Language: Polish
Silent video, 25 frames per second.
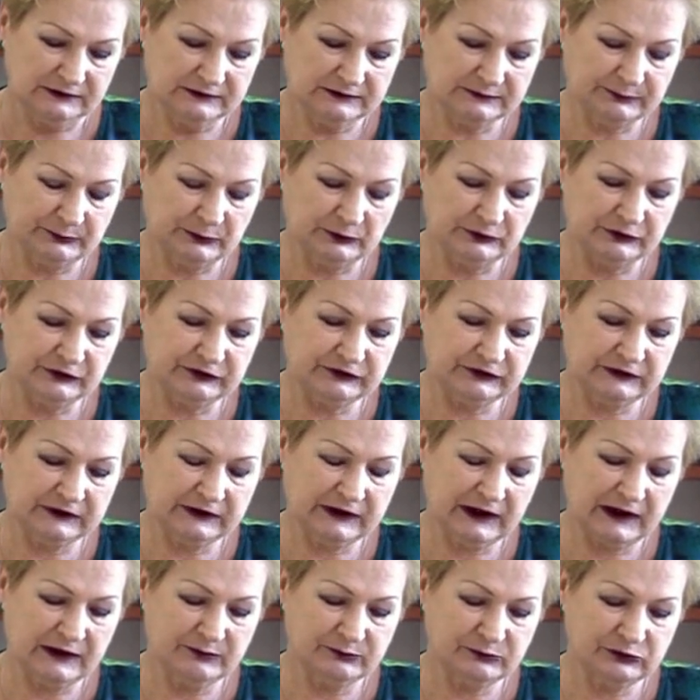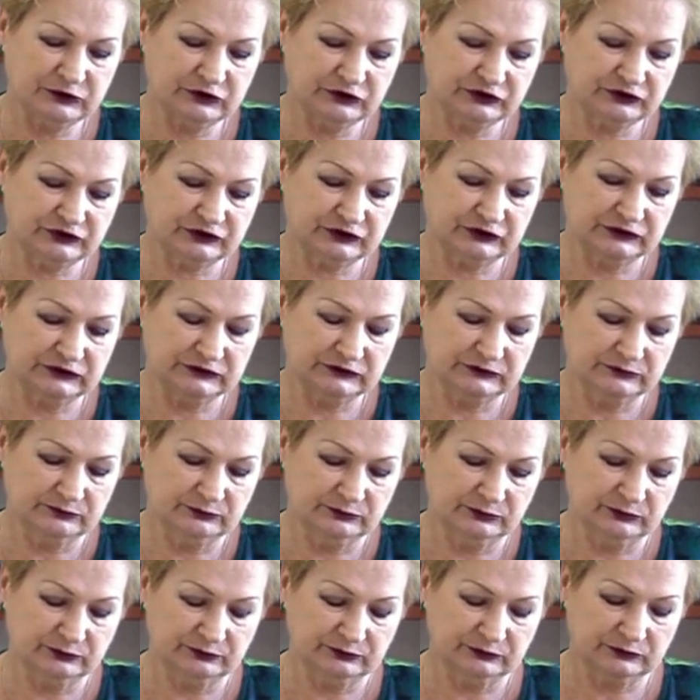z politykami, czy
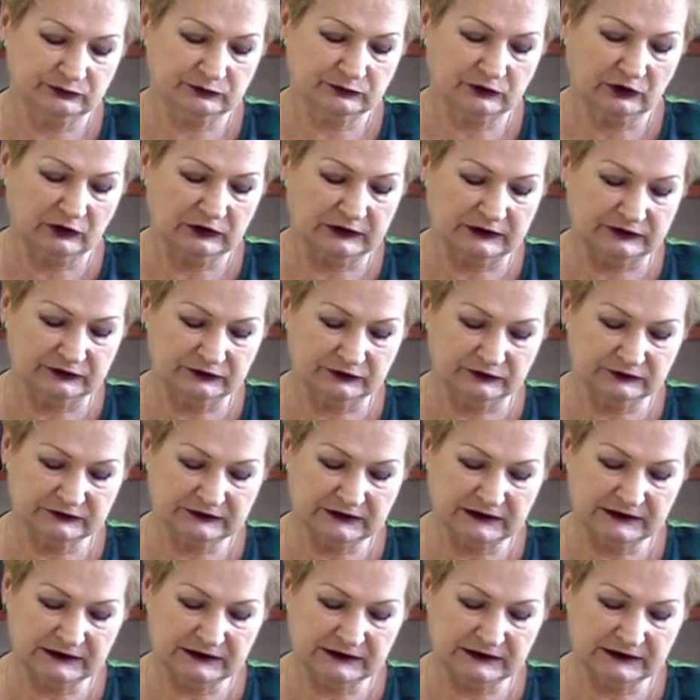mm, Kolendą